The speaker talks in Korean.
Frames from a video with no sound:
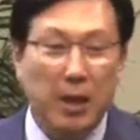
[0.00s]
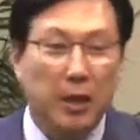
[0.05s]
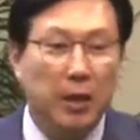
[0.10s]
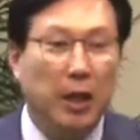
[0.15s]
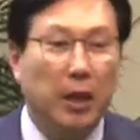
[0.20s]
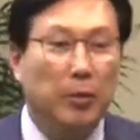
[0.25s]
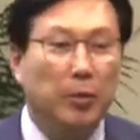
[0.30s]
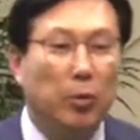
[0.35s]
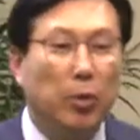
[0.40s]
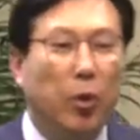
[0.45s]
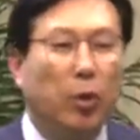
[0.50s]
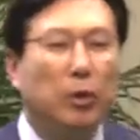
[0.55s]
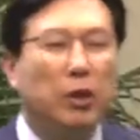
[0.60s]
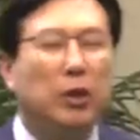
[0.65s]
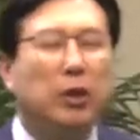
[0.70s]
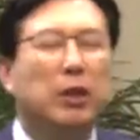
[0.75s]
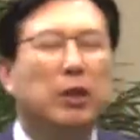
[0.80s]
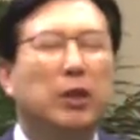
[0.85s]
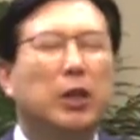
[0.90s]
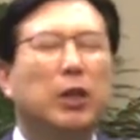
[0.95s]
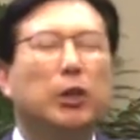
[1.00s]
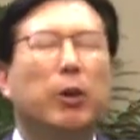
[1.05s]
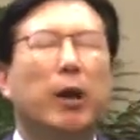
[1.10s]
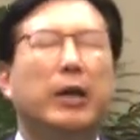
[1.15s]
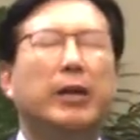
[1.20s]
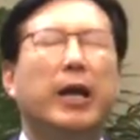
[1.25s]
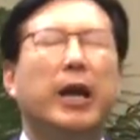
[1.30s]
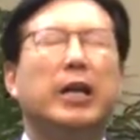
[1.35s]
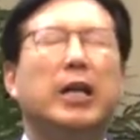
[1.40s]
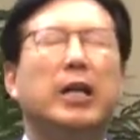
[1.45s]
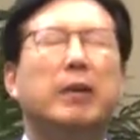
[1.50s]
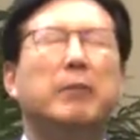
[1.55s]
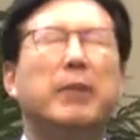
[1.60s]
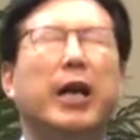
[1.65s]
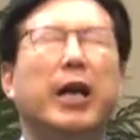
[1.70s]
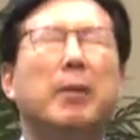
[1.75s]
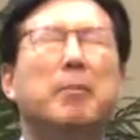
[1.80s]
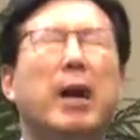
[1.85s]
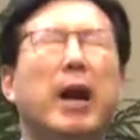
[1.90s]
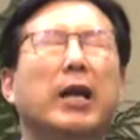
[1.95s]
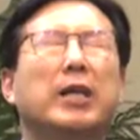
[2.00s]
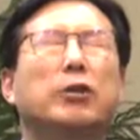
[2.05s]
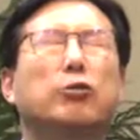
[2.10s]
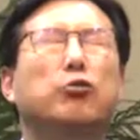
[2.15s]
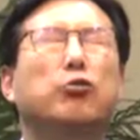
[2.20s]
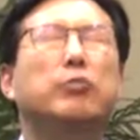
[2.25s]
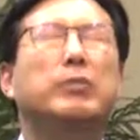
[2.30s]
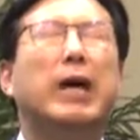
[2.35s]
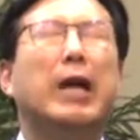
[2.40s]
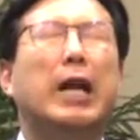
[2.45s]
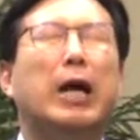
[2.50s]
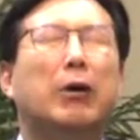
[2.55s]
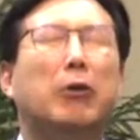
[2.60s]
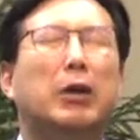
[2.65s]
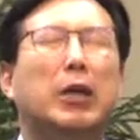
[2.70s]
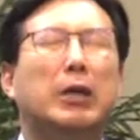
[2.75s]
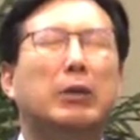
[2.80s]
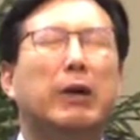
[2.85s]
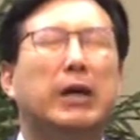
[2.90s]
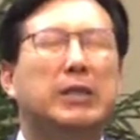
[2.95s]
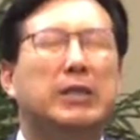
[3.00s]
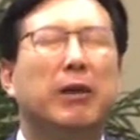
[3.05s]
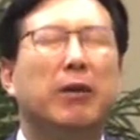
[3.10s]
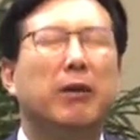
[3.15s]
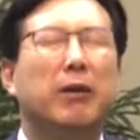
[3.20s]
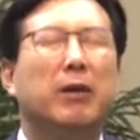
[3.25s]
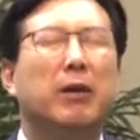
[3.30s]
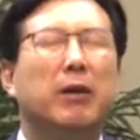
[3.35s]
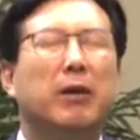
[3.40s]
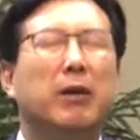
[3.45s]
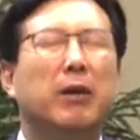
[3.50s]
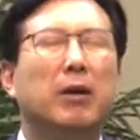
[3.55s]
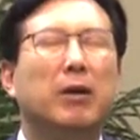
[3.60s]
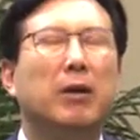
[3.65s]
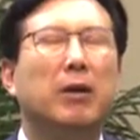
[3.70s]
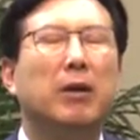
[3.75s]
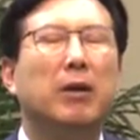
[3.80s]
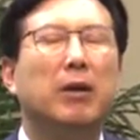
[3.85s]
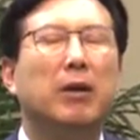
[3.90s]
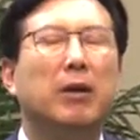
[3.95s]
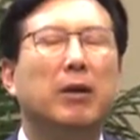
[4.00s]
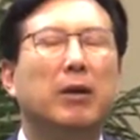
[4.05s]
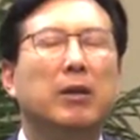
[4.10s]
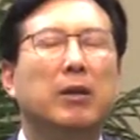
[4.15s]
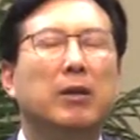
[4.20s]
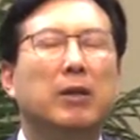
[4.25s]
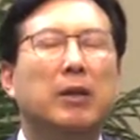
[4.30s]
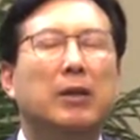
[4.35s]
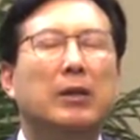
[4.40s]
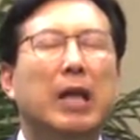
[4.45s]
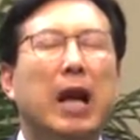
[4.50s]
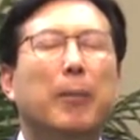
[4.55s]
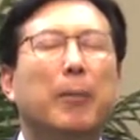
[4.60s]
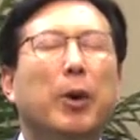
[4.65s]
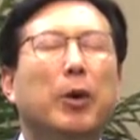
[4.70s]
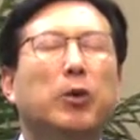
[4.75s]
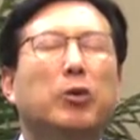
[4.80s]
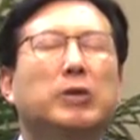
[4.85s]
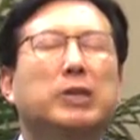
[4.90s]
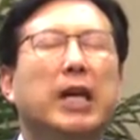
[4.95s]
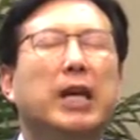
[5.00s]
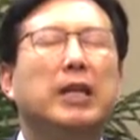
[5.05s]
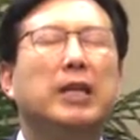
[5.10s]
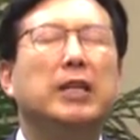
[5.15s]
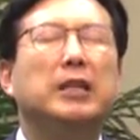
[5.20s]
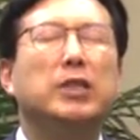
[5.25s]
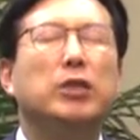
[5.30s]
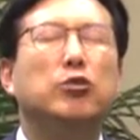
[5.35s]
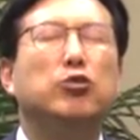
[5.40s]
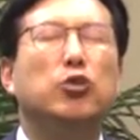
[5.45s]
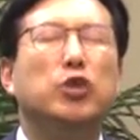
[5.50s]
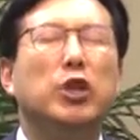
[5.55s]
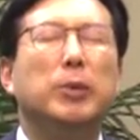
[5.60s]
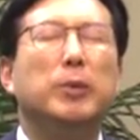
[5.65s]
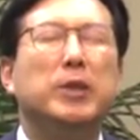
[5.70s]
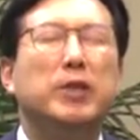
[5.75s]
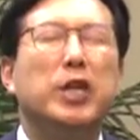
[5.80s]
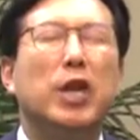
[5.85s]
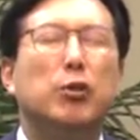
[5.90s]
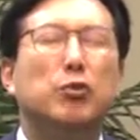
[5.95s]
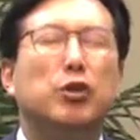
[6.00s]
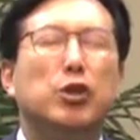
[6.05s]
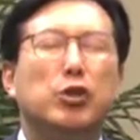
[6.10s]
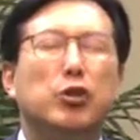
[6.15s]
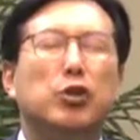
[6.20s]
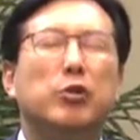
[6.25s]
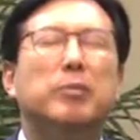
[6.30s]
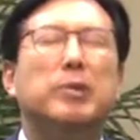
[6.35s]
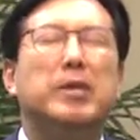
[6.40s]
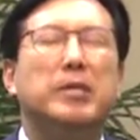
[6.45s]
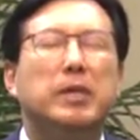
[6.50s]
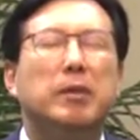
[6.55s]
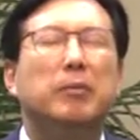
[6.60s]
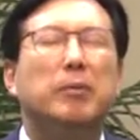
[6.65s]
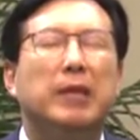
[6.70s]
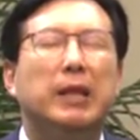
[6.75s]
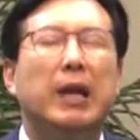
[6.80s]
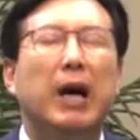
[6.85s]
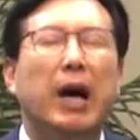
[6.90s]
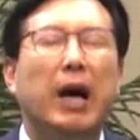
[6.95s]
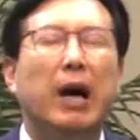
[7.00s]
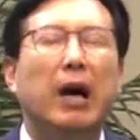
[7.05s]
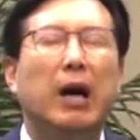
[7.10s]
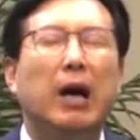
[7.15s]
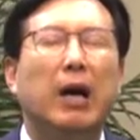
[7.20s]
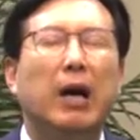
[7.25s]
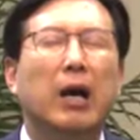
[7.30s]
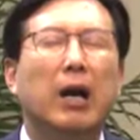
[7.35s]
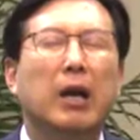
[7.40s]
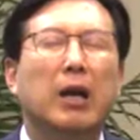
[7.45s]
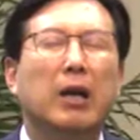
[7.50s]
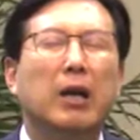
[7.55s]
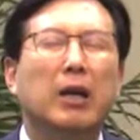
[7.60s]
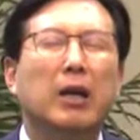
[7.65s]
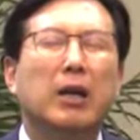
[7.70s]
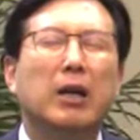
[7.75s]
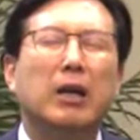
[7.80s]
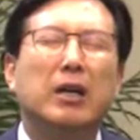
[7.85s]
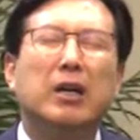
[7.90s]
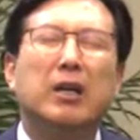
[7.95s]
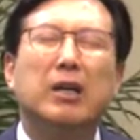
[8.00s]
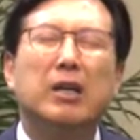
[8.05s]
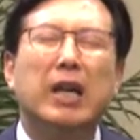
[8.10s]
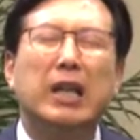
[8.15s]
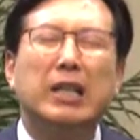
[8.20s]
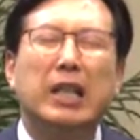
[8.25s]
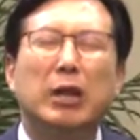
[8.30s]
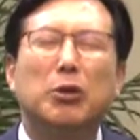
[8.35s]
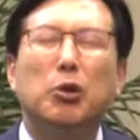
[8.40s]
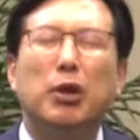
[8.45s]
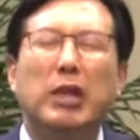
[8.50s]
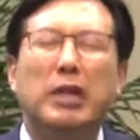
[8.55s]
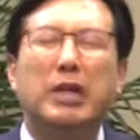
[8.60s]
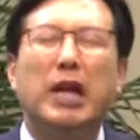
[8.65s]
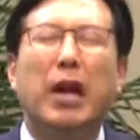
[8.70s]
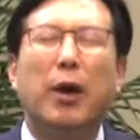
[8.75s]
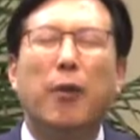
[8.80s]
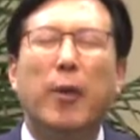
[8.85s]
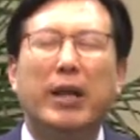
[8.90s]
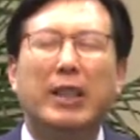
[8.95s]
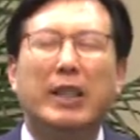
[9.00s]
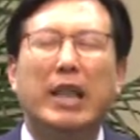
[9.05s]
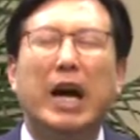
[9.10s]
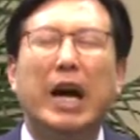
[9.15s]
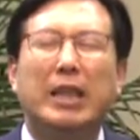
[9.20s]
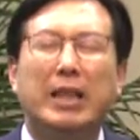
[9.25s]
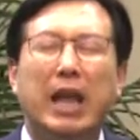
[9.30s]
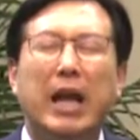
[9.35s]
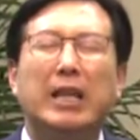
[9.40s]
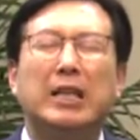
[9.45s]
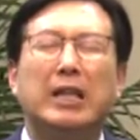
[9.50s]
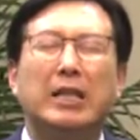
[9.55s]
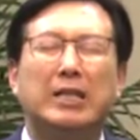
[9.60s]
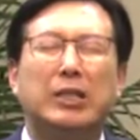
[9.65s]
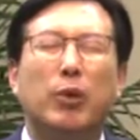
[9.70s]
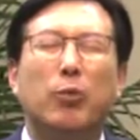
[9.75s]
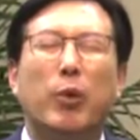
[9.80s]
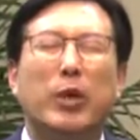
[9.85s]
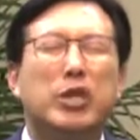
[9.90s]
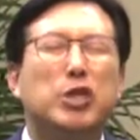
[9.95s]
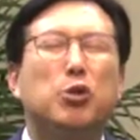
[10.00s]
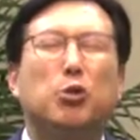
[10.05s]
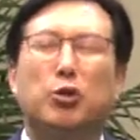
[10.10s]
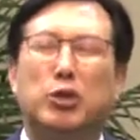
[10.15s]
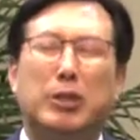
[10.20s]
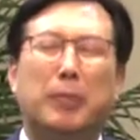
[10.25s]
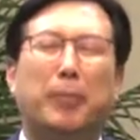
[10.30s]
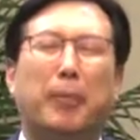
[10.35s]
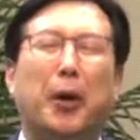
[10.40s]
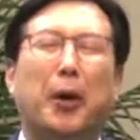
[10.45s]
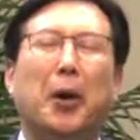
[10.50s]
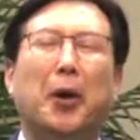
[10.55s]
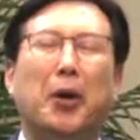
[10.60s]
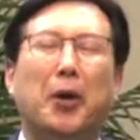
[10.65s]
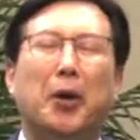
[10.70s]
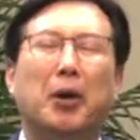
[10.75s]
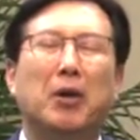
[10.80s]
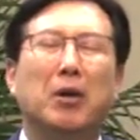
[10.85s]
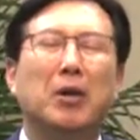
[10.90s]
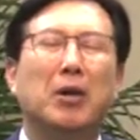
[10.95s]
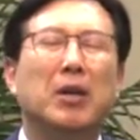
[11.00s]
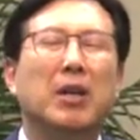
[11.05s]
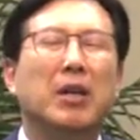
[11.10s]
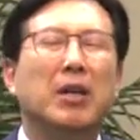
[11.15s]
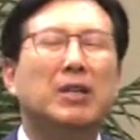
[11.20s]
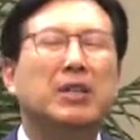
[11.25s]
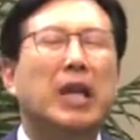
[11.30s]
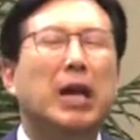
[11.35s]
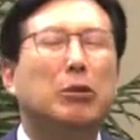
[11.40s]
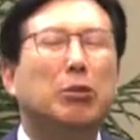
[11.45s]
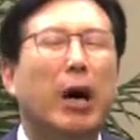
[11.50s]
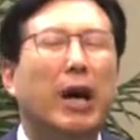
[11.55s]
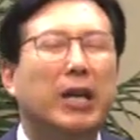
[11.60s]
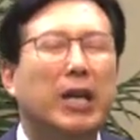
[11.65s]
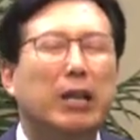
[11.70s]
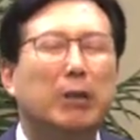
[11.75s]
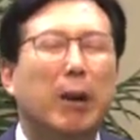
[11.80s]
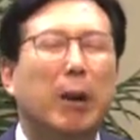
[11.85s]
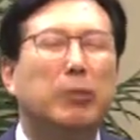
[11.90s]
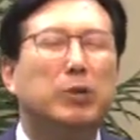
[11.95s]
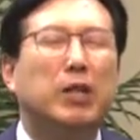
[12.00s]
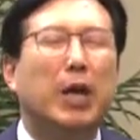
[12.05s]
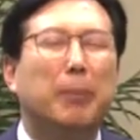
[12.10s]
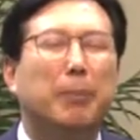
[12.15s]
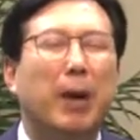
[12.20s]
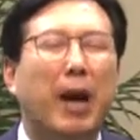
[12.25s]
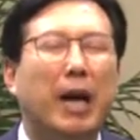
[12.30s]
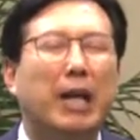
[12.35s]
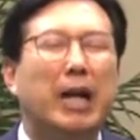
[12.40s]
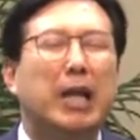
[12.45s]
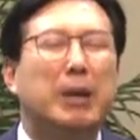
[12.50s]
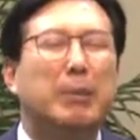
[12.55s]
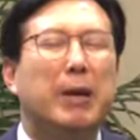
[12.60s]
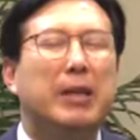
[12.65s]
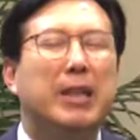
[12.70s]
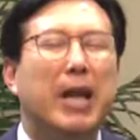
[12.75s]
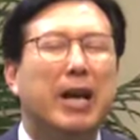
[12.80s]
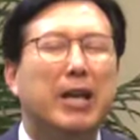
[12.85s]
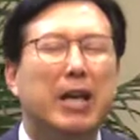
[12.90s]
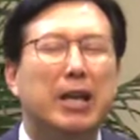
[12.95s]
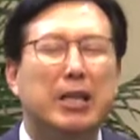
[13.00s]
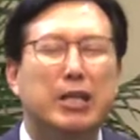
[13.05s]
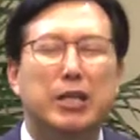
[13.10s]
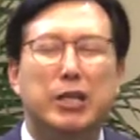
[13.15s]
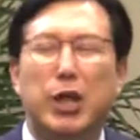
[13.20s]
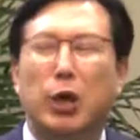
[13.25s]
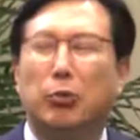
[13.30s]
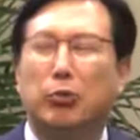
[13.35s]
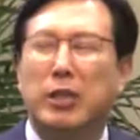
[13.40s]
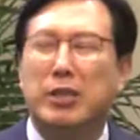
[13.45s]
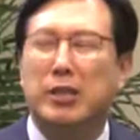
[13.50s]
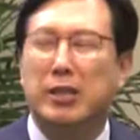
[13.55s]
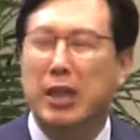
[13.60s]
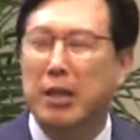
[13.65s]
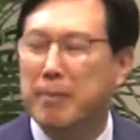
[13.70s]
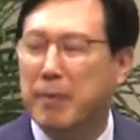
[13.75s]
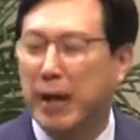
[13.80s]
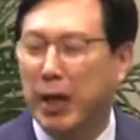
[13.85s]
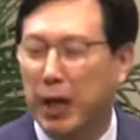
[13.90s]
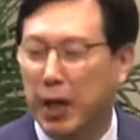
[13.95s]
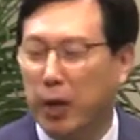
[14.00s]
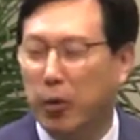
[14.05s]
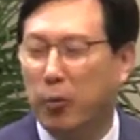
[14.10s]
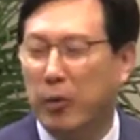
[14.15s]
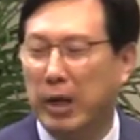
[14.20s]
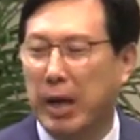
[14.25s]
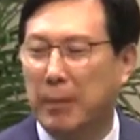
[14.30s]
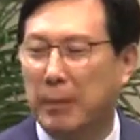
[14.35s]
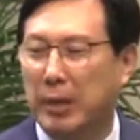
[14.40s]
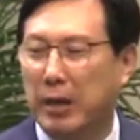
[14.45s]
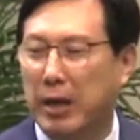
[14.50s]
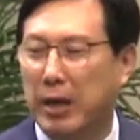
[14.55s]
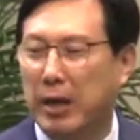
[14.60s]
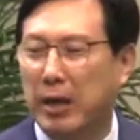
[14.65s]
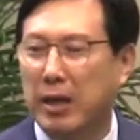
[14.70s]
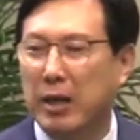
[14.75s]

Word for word: 여러분 오늘 기도할 때 하나님 내게 맑은 꿈 달라고 기도하세요 나 먹고 사는 것은 주님이 채우실 줄 믿습니다 그러나 나도 이 땅에 왔다 갔다 하는 것을 외치고 싶어요 나도 하나님 아버지 앞에 하나님의 나라를 세우는 데 쓰임 받기를 원합니다.